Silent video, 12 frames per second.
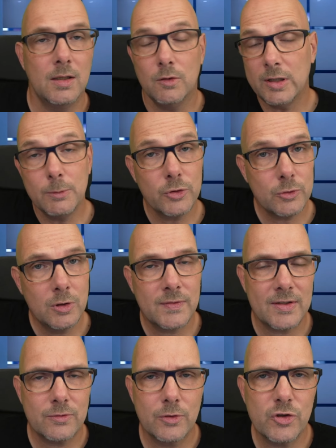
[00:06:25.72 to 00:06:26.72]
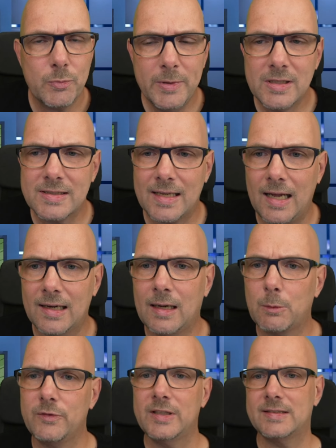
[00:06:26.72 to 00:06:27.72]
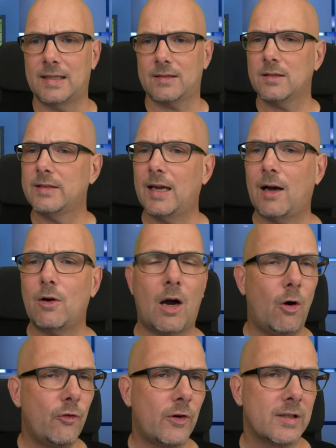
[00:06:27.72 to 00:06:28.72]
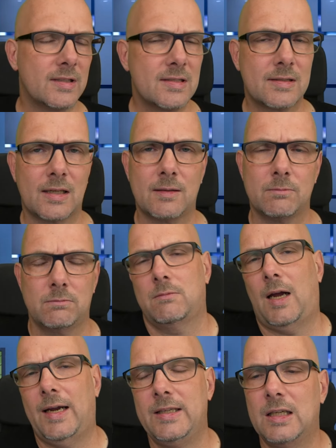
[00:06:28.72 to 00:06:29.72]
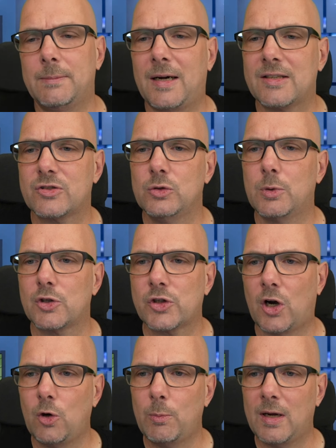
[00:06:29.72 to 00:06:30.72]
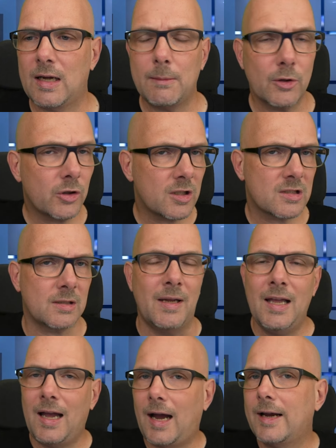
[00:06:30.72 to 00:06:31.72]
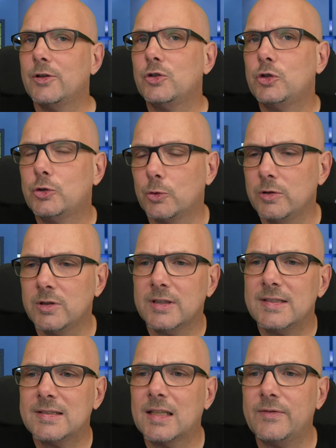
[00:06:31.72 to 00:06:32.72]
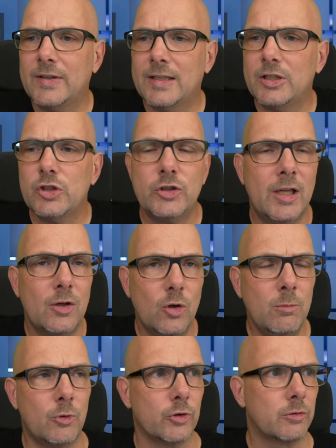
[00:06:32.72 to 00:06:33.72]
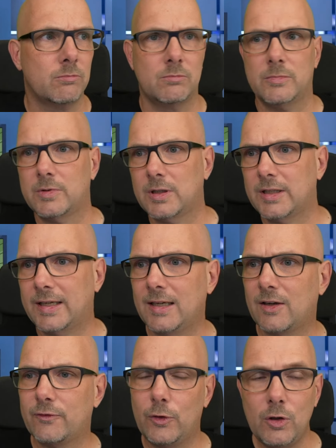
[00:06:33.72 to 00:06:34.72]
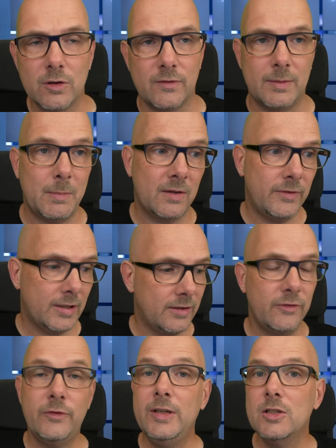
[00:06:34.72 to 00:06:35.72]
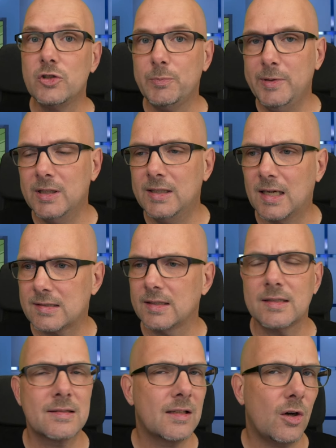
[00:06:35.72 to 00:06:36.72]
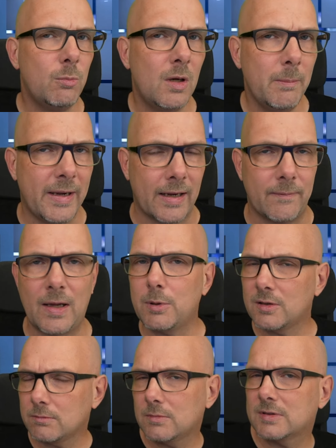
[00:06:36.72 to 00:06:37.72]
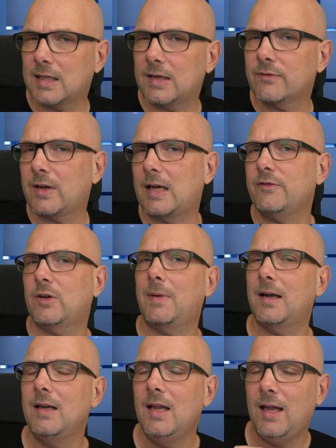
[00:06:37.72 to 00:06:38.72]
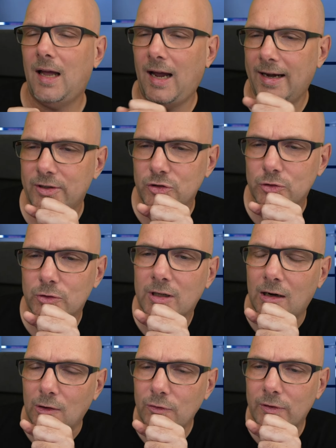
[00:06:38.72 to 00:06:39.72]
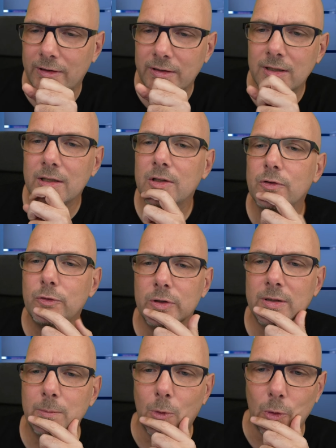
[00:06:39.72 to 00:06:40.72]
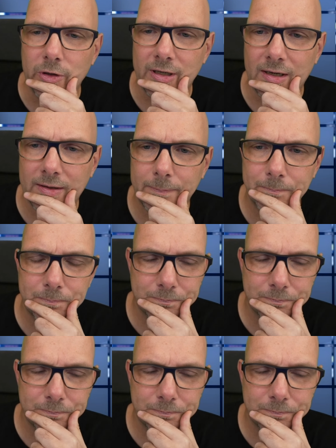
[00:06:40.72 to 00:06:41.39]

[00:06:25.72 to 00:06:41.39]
und ich muss kurz was zu den Spielen sagen, aber wie gesagt, der Aufwand ist da einigermaßen überschaubar, aber trotzdem, eine Stunde ist da wirklich schnell rum und je nach Woche, wenn mal wirklich viele Spiele da sind, ist es auch mal mehr. Aber sagen wir einfach mal eine Stunde Aufwand für den Montag.